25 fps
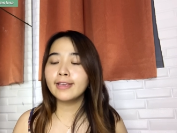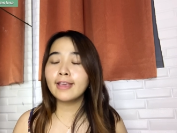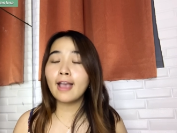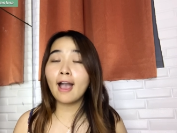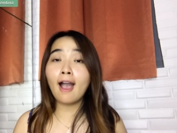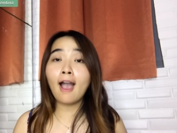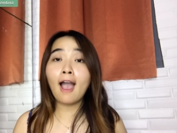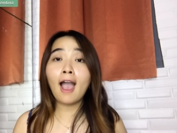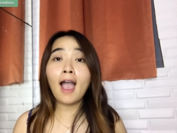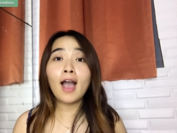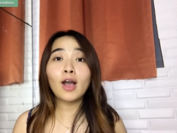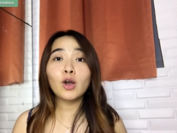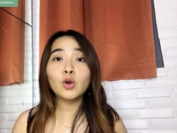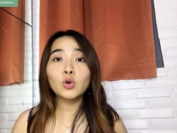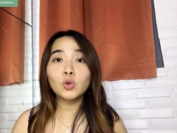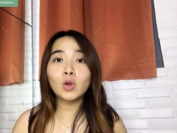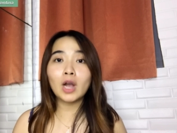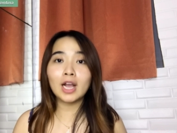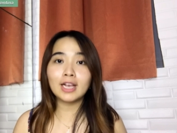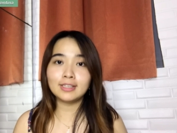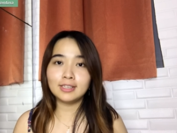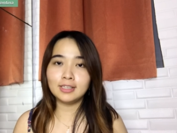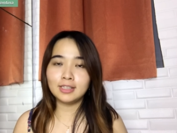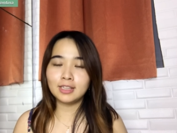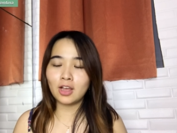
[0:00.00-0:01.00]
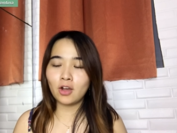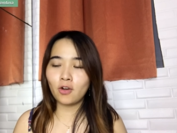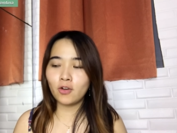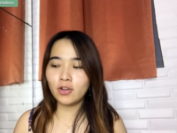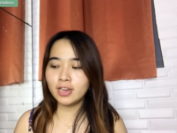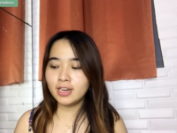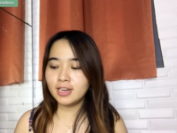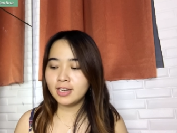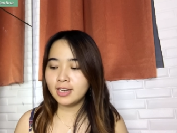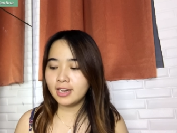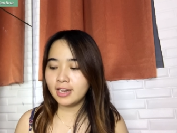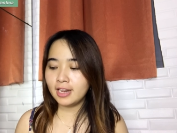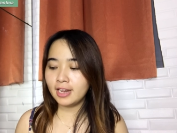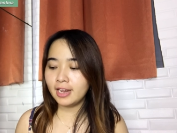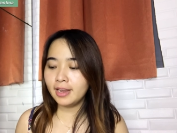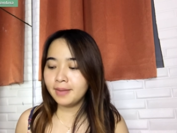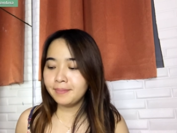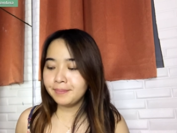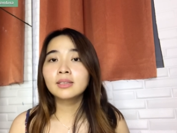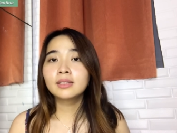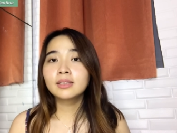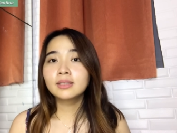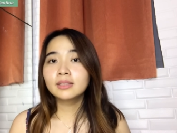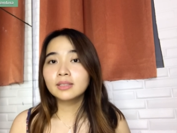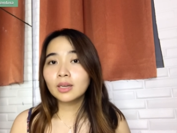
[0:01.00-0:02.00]
yang aku kasih tahu ini
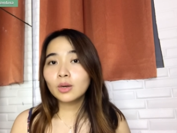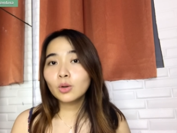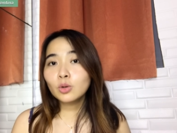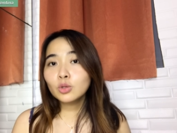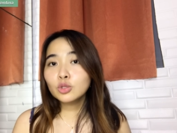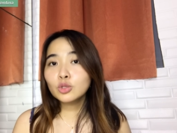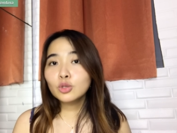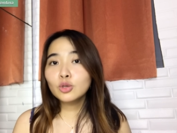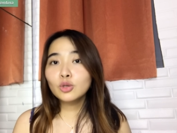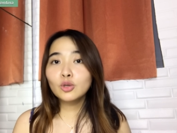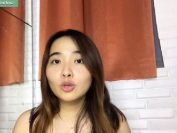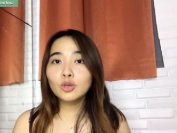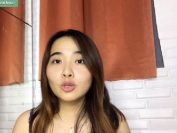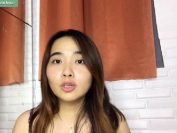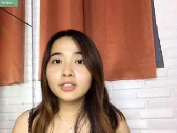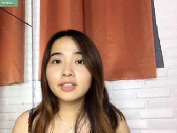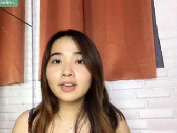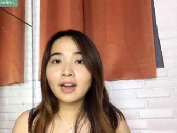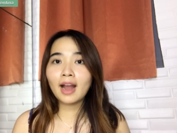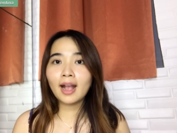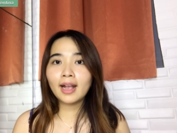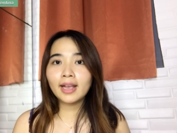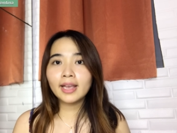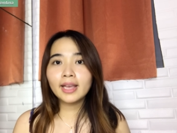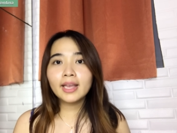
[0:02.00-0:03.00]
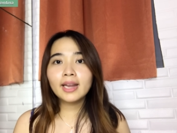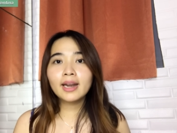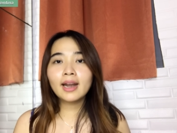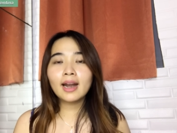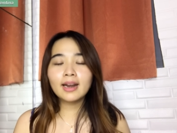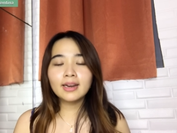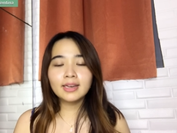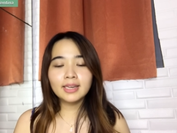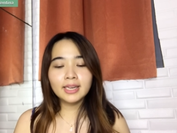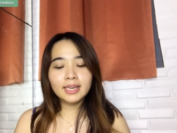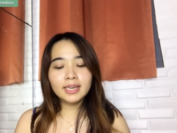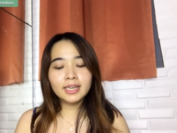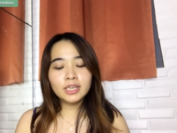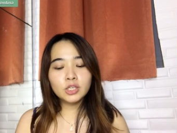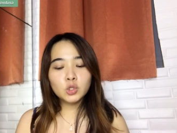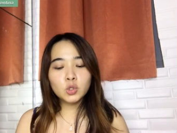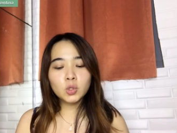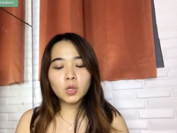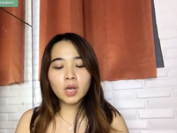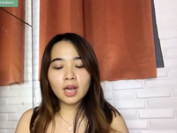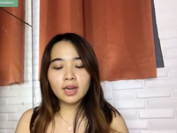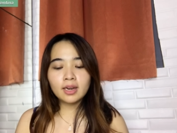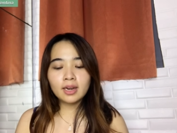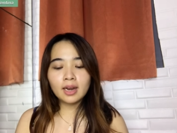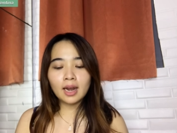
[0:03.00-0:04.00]
terus lulur terakhir ini
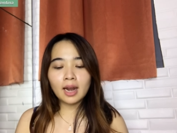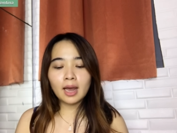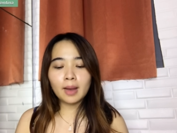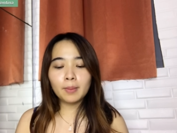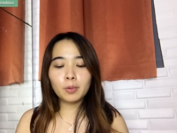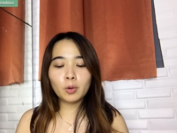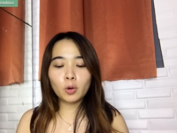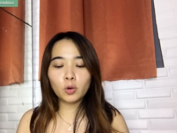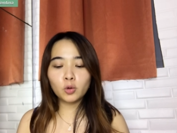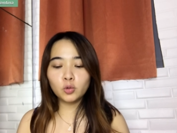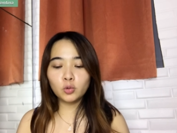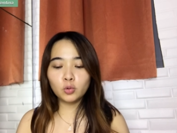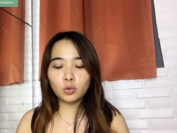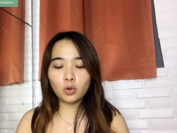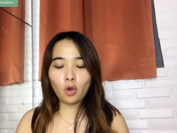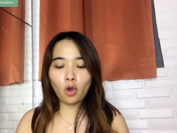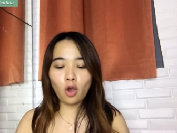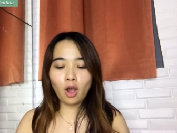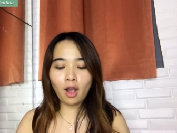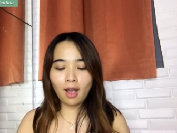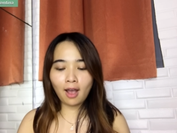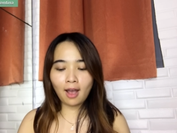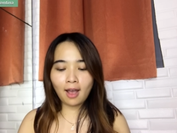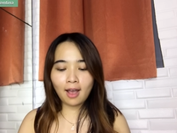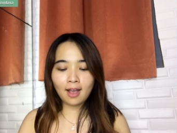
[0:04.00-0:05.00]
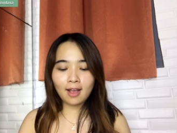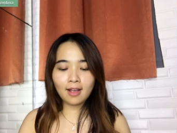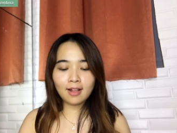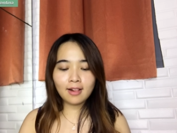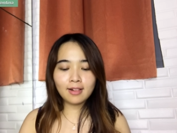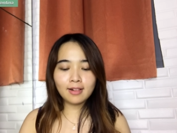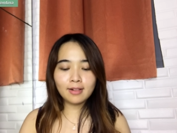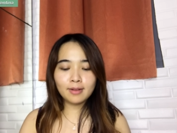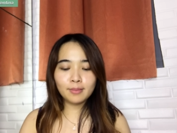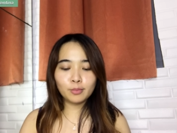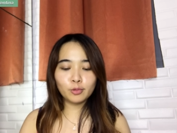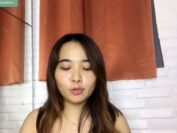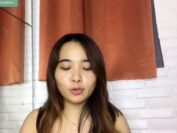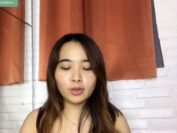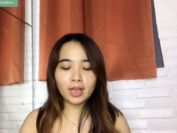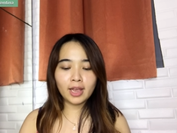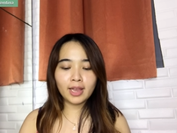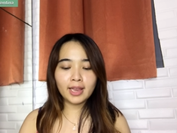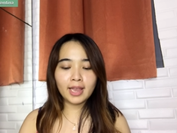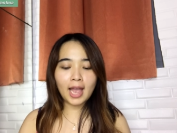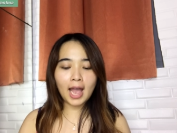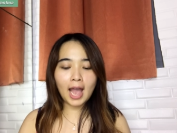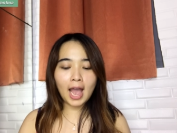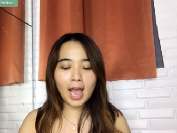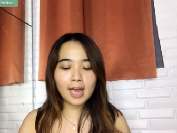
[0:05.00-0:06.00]
juga adalah produk lokal
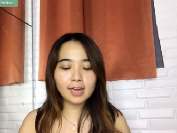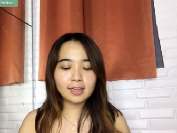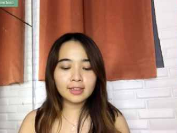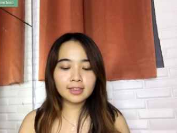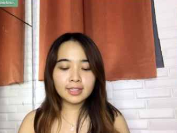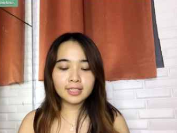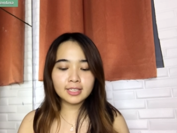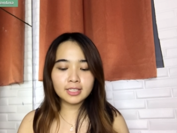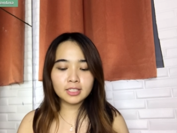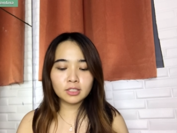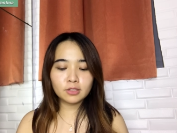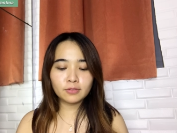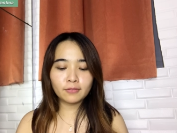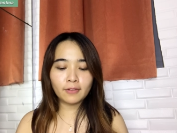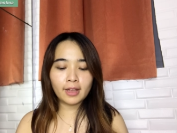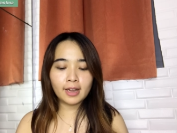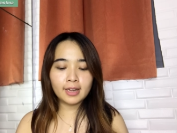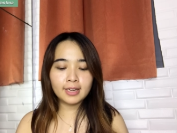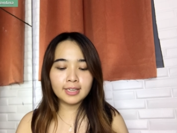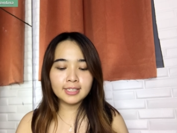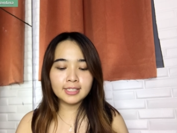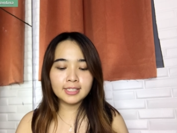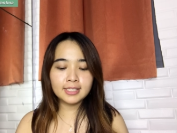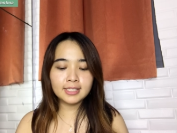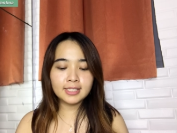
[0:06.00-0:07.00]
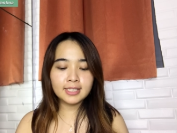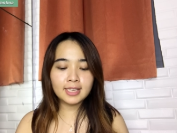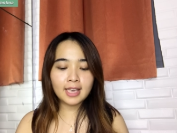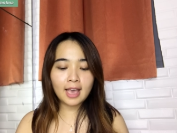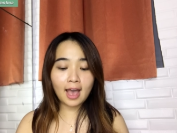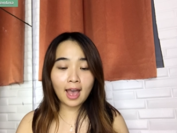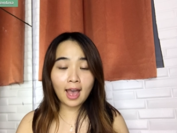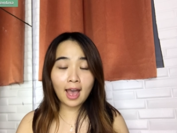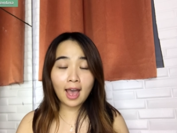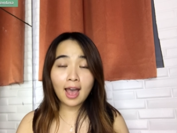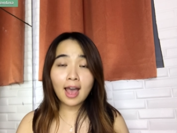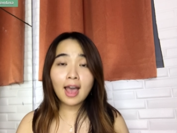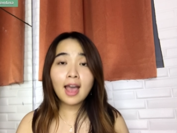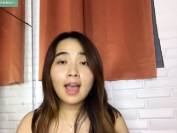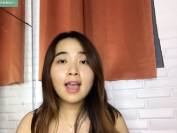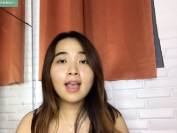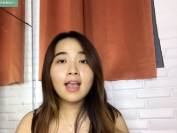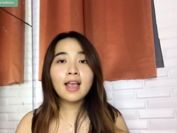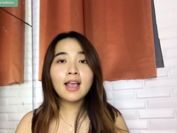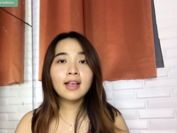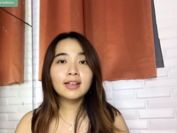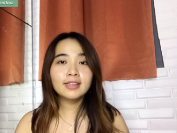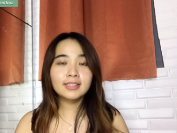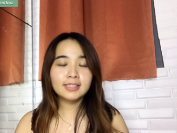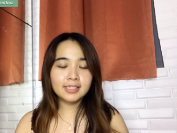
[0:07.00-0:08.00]
punyanya artis Felicia
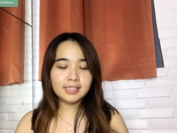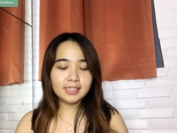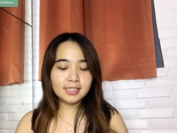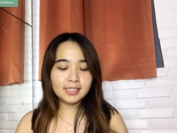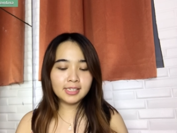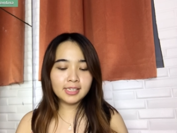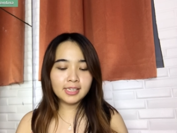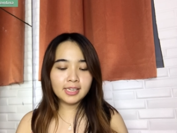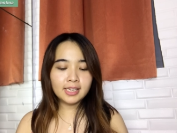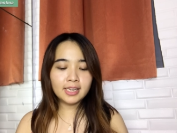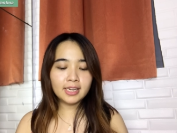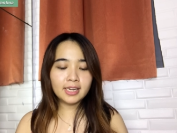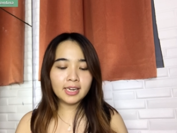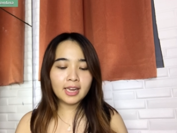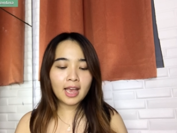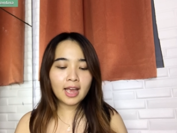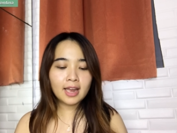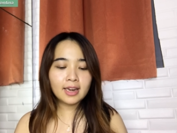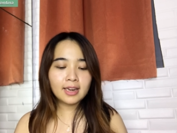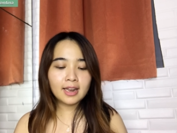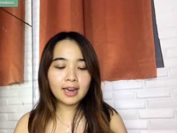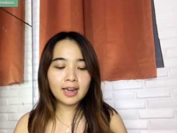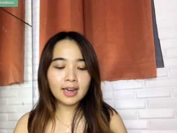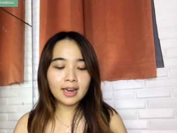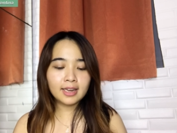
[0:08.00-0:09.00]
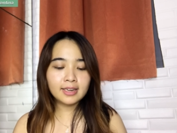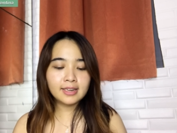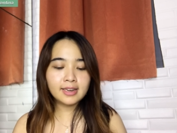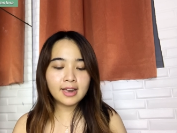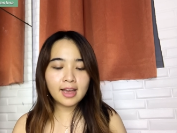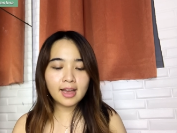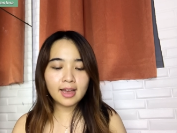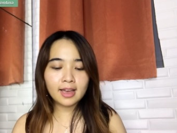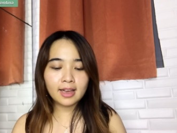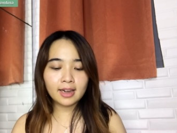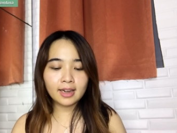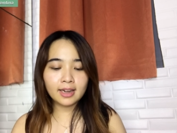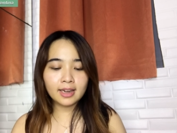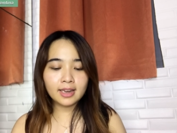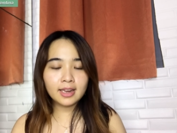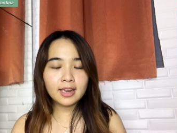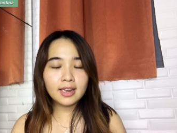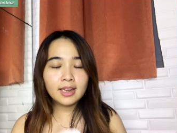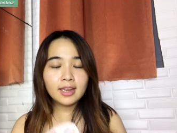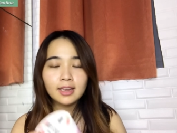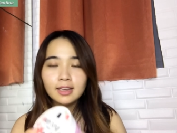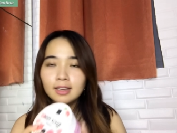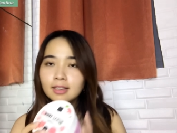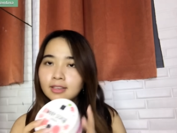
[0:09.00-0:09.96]
jadi ini adalah dari